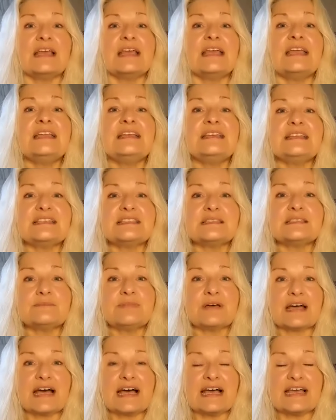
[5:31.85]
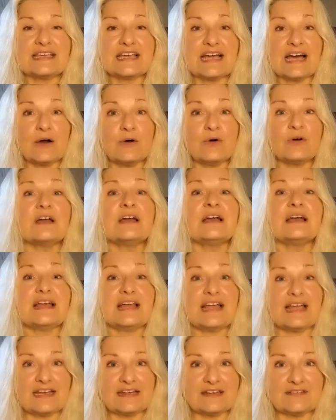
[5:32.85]
in diesem Bereich auch
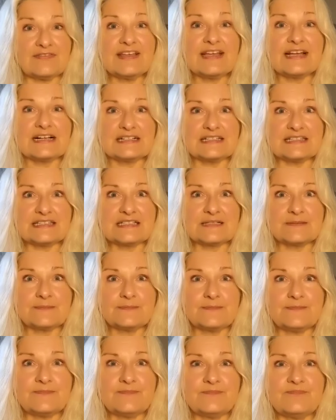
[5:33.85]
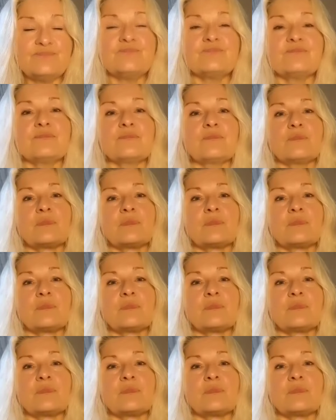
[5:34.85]
entwickelst. Hm?